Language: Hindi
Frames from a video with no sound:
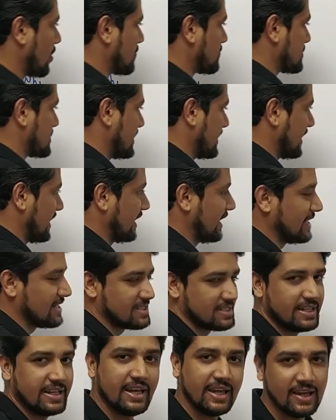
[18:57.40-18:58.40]
ऑप्शन ए इज
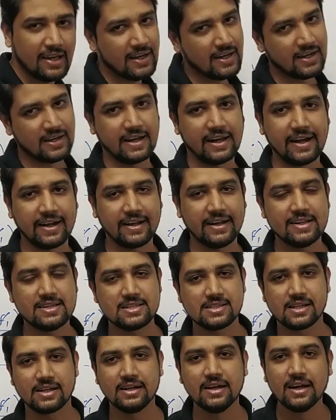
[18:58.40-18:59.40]
दी करेक्ट
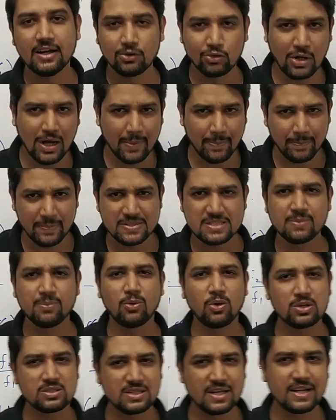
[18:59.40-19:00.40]
आंसर तो आप में से
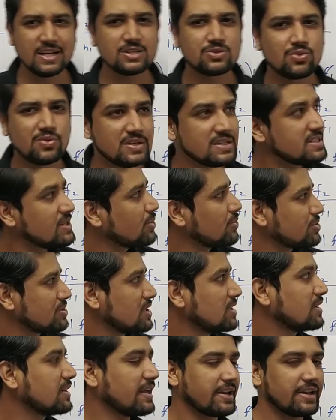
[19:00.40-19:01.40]
बहुत सारे स्टूडेंट्स ये
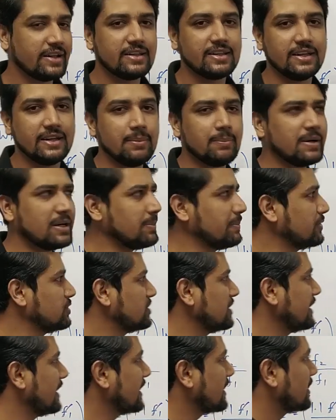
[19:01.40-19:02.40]
क्वेश्चन रहे थे बट
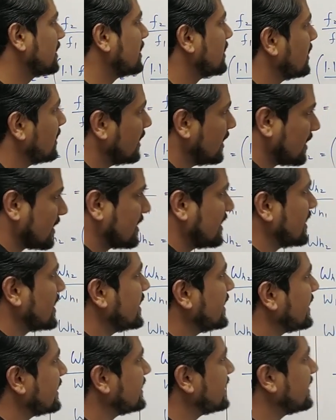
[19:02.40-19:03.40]
मुझे एक
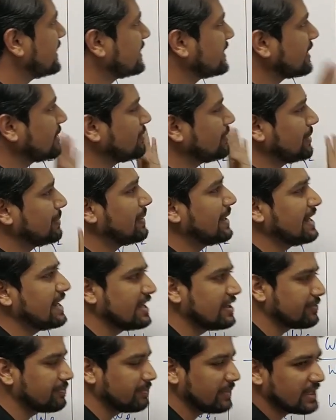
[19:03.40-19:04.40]
क्लियरिटी देनी थी वी बाई
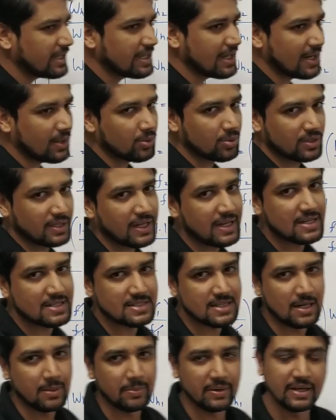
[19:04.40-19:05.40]
एफ में क्या होता है
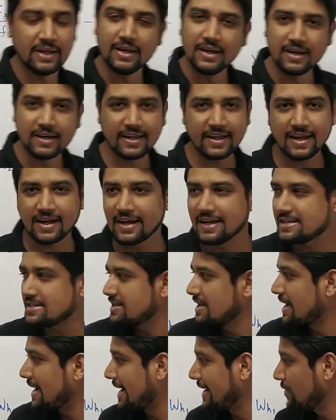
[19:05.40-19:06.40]
असल में ठीक है गाइज
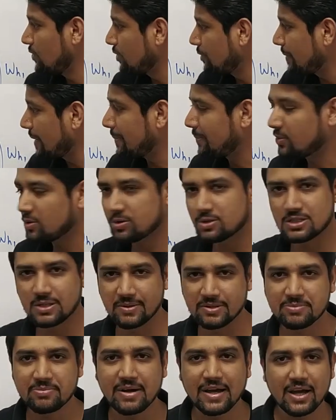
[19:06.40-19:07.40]
आई होप आपको
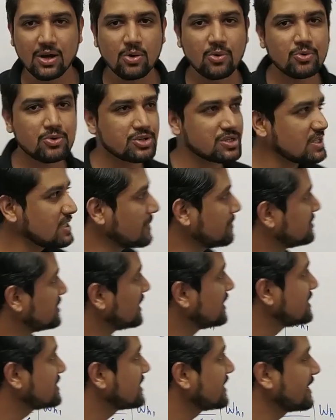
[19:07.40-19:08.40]
समझ में आया हो क्वेश्चन हम
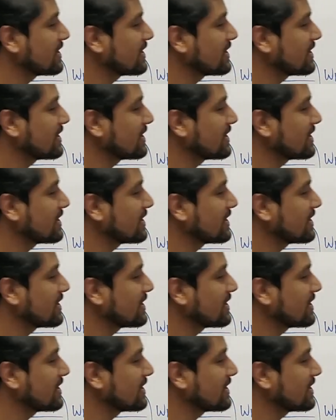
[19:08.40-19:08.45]
जल्दी से